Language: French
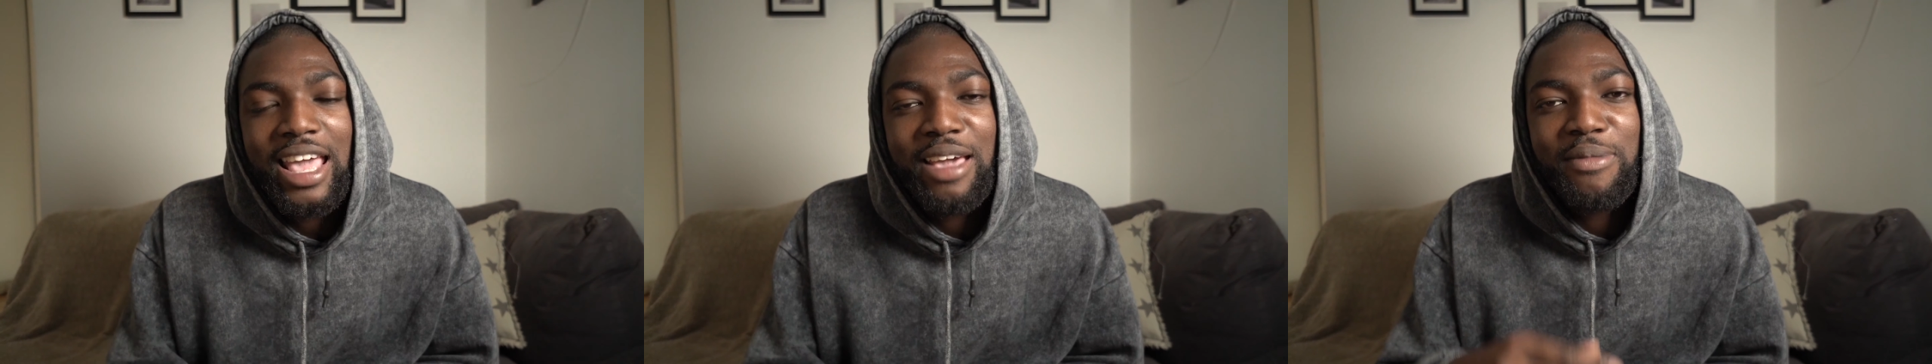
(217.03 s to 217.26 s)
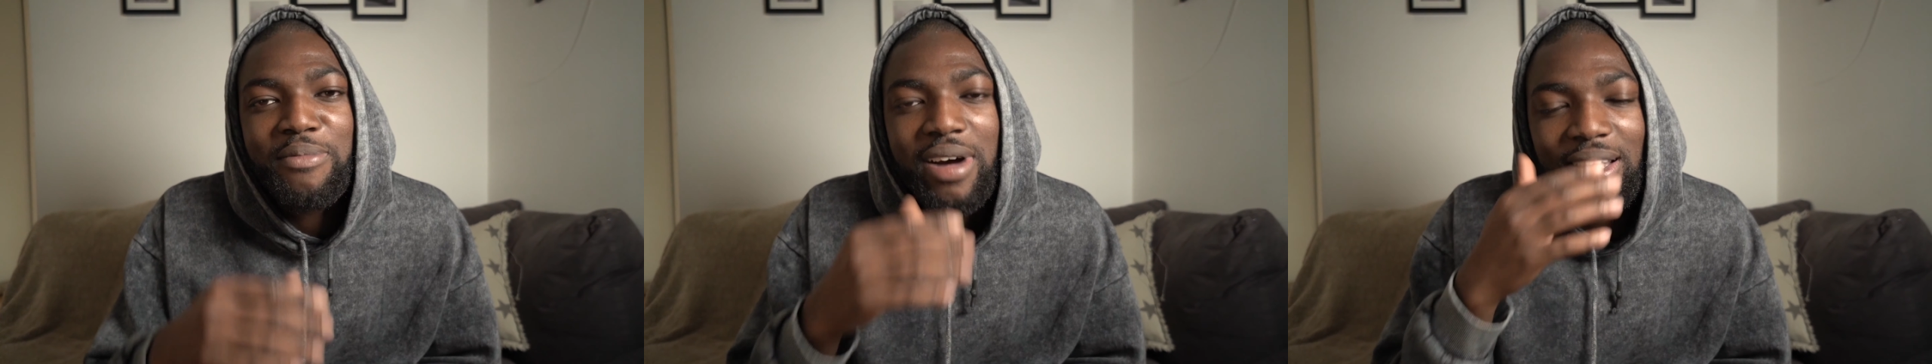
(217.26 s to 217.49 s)

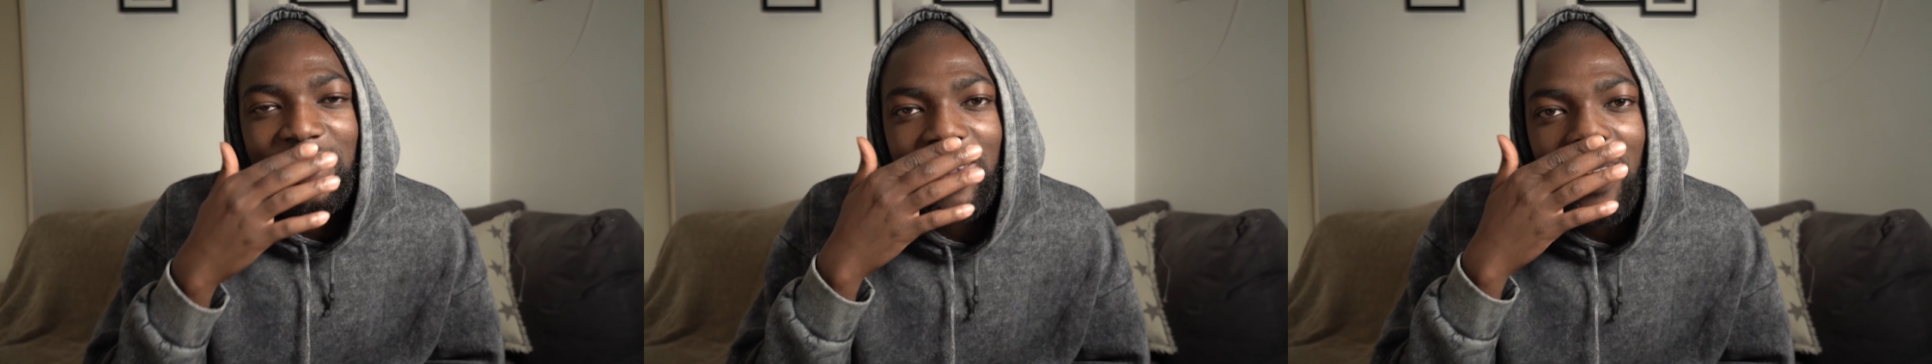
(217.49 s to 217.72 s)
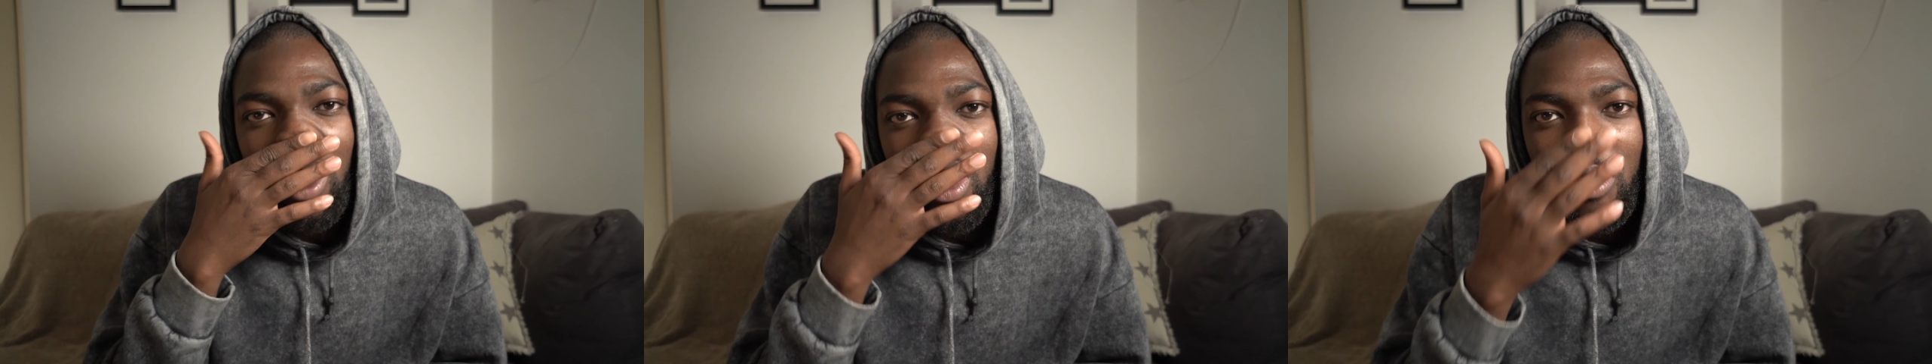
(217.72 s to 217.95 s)
Et
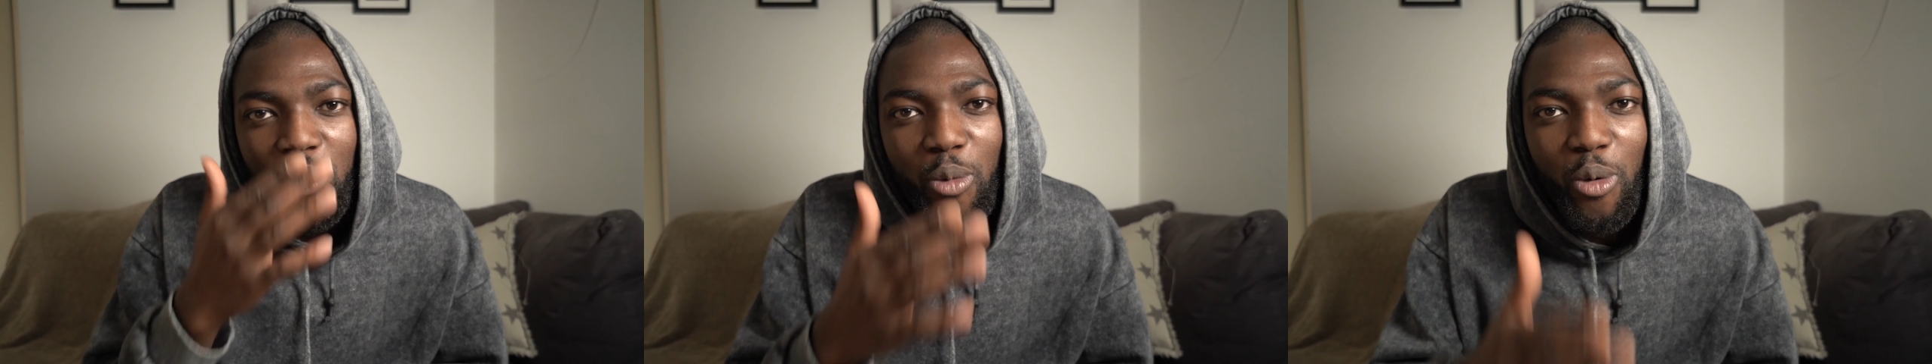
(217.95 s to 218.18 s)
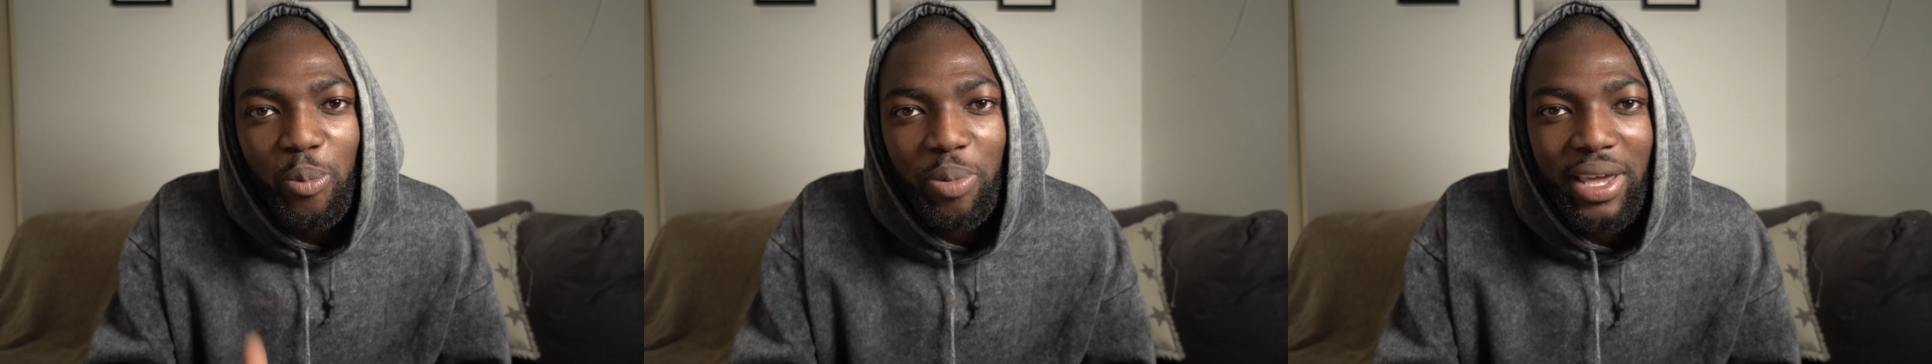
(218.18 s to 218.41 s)
maintenant,
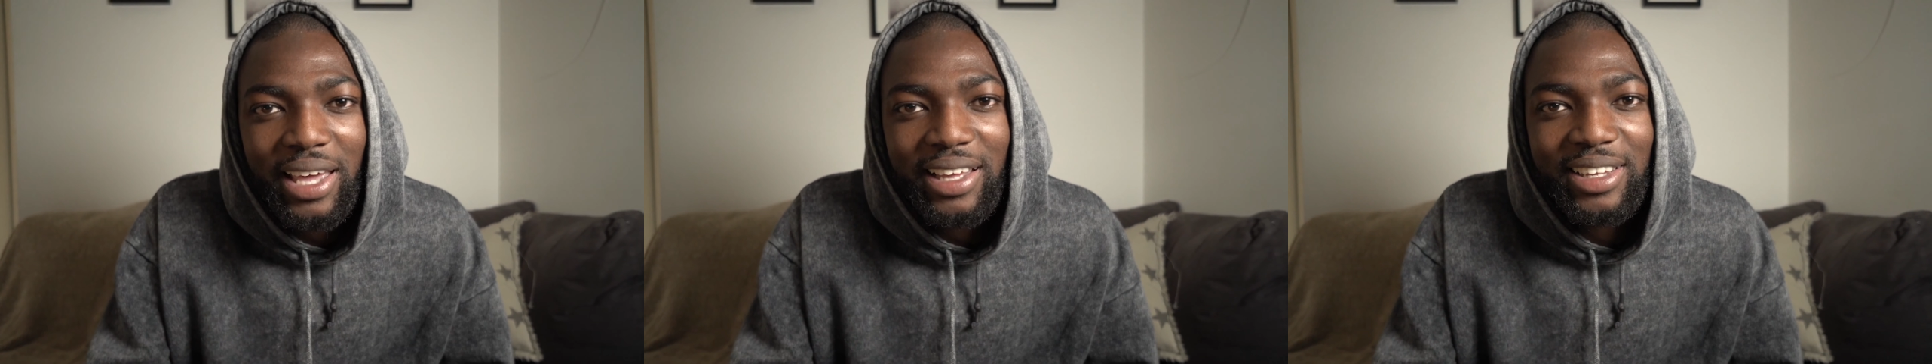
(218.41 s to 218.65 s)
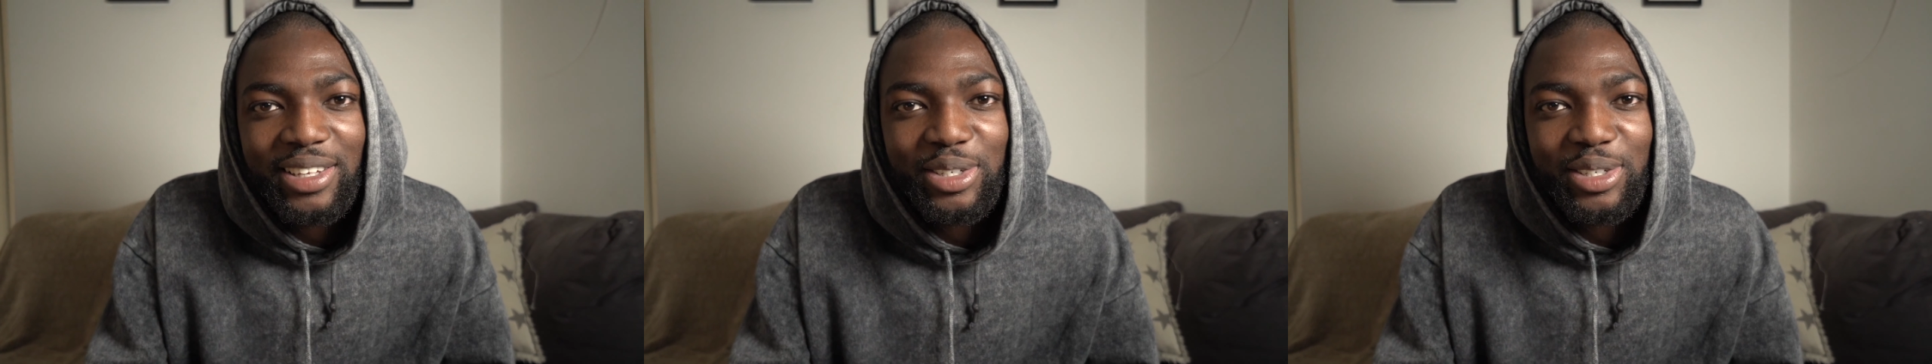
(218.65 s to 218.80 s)
mon père,